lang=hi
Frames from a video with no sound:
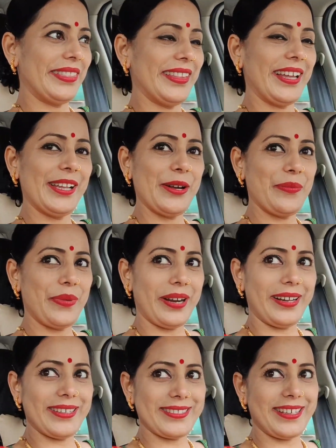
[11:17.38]
इतना लंबा
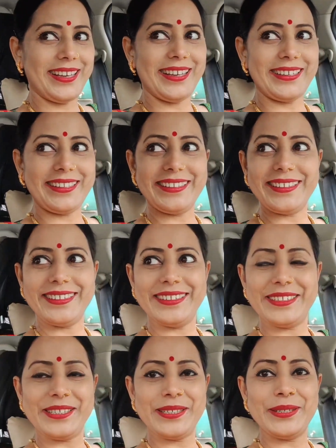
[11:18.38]
रास्ता है कि
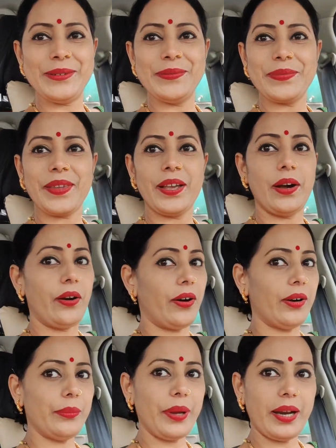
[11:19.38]

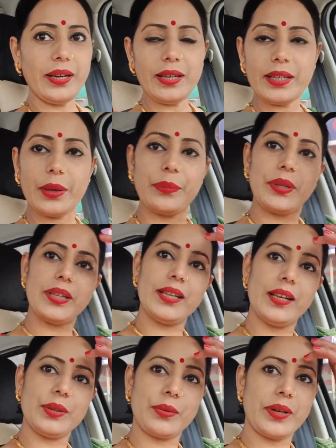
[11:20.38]
और मेरा ना ये बिंदी
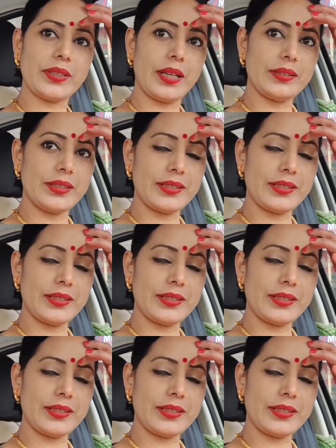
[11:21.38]
ना थोड़ा सा